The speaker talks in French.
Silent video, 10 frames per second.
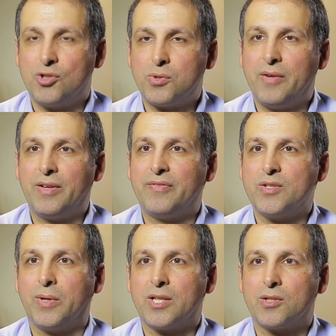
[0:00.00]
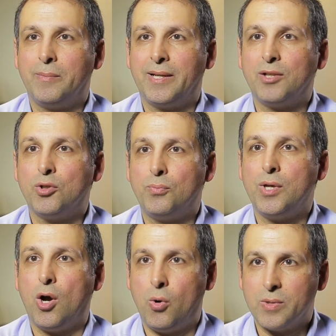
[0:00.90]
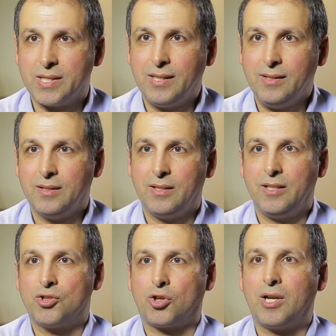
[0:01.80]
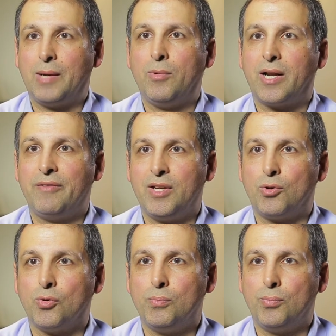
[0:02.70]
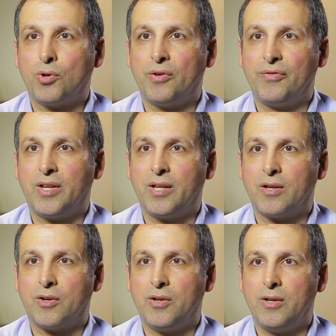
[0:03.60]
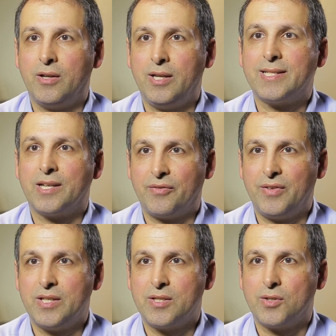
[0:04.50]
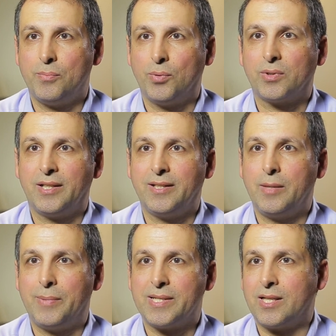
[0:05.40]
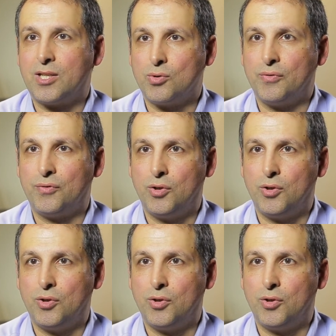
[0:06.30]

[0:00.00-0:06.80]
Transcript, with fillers: Je suis avec Physio Extra maintenant depuis 11 ans et je collabore avec eux pour offrir les services pour traiter des patients qui souffrent